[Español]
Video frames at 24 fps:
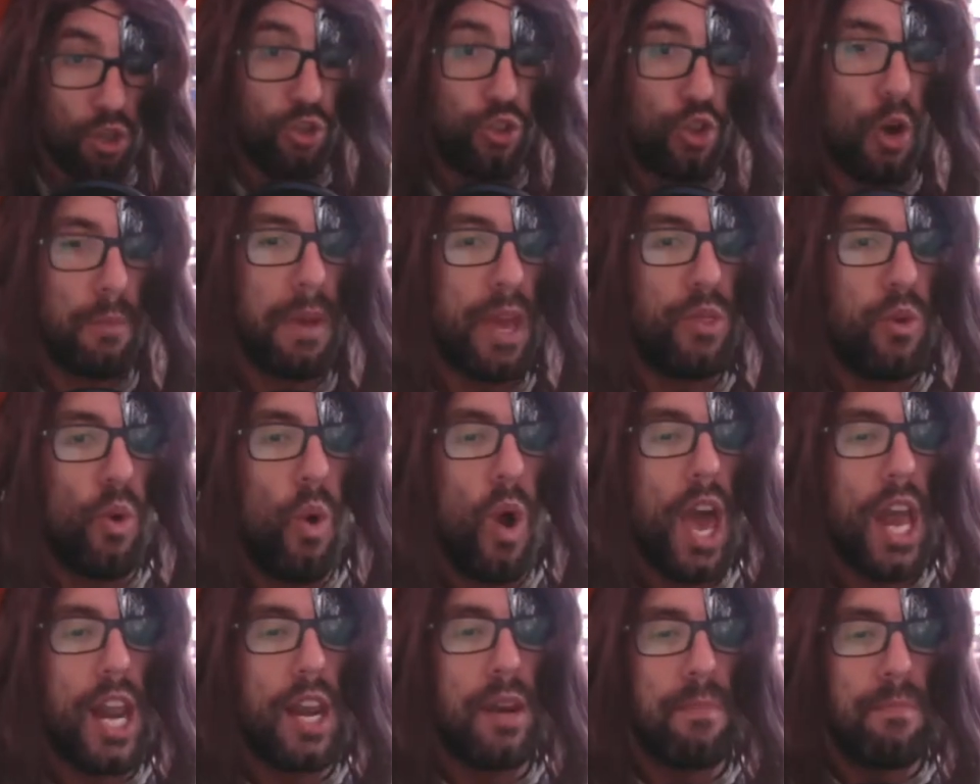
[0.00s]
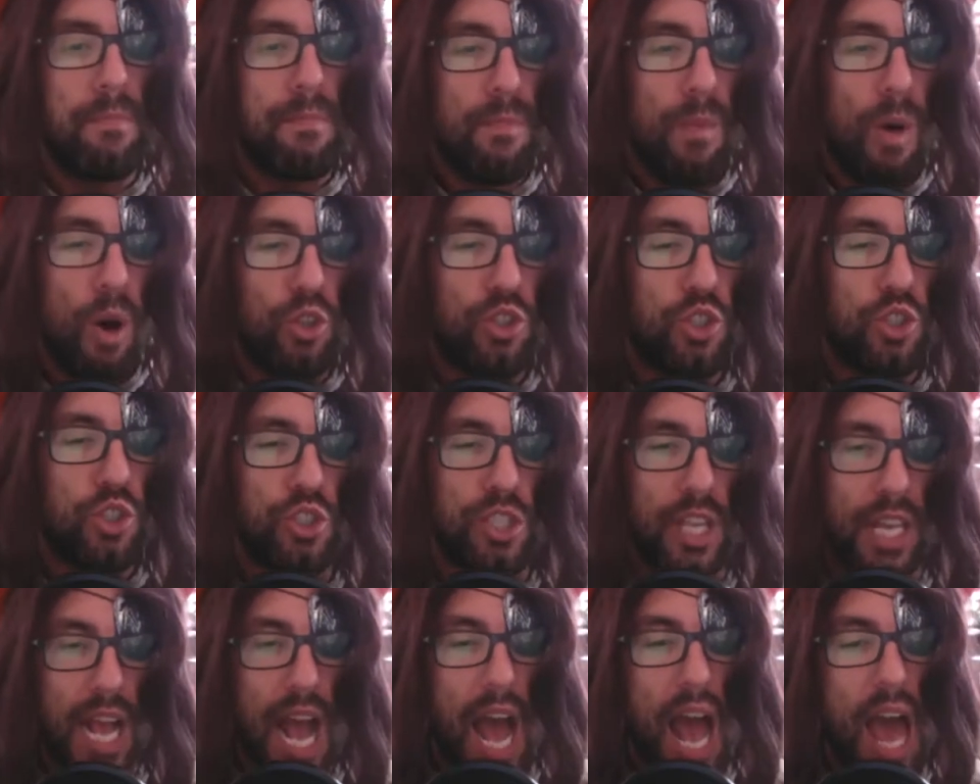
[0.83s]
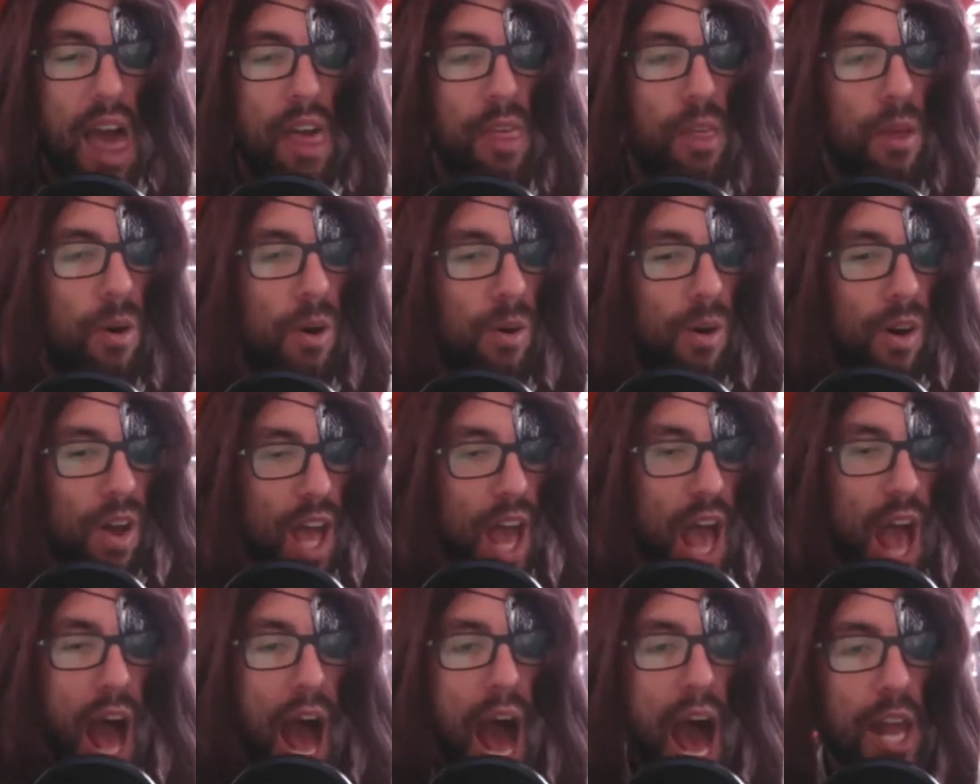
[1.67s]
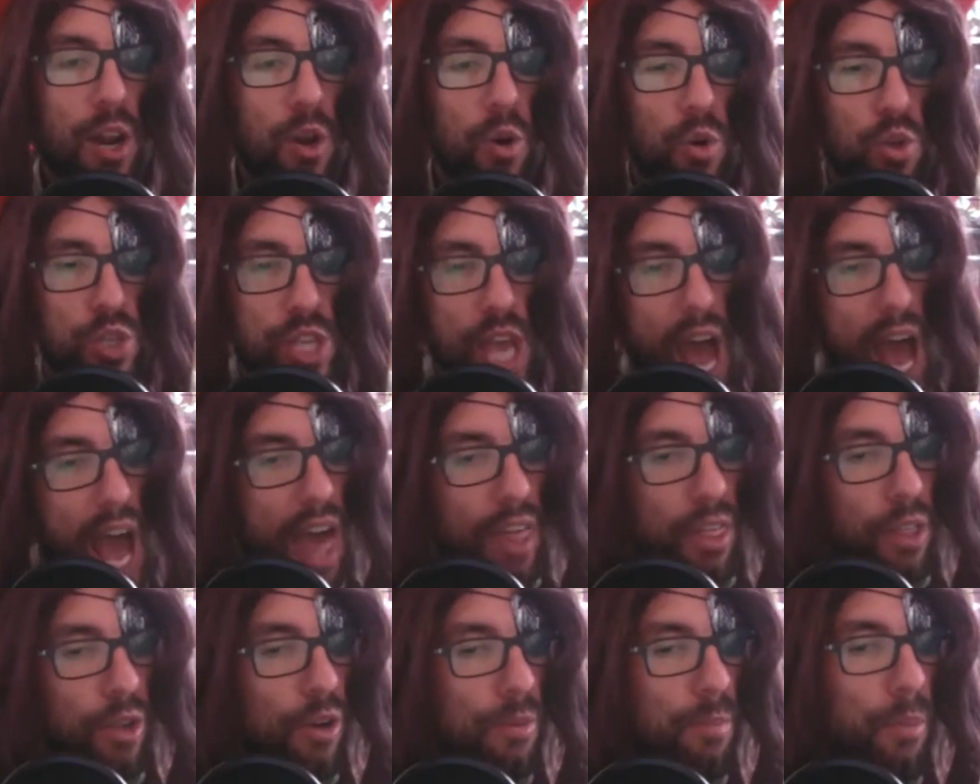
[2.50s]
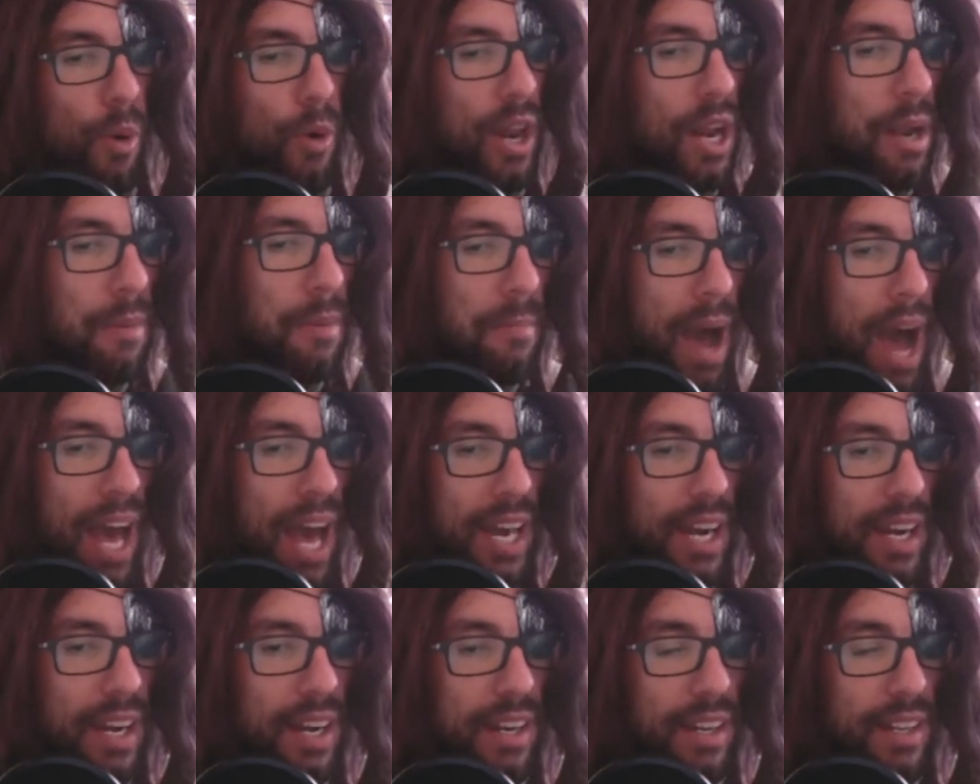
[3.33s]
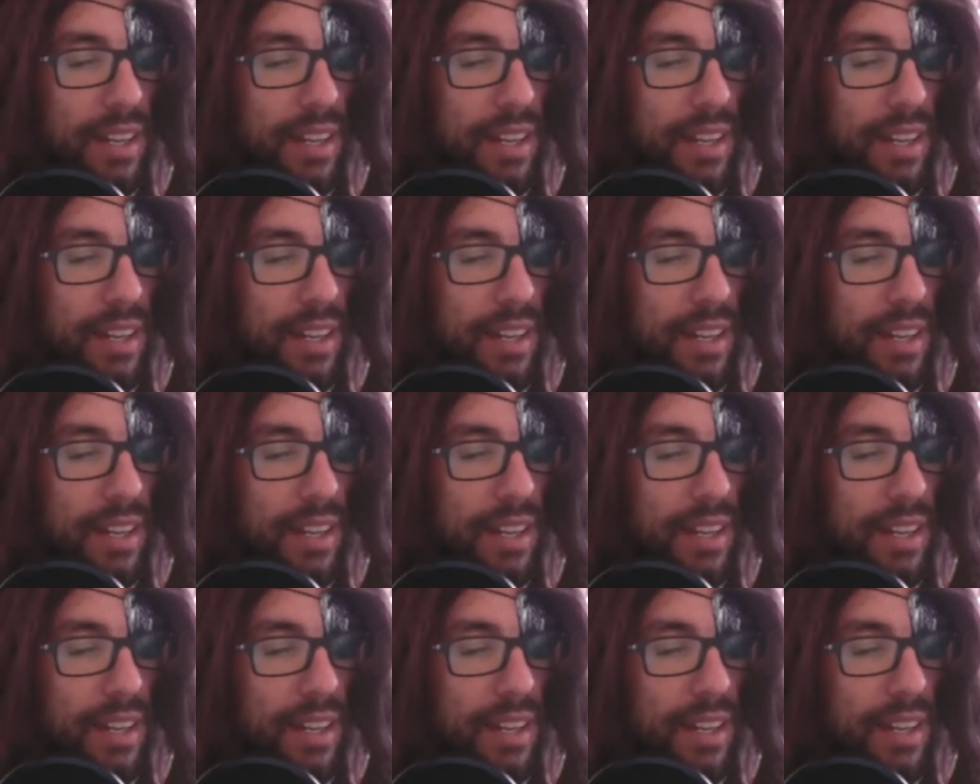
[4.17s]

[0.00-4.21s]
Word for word: Yo me duermo sosegado, arrullado por el mar,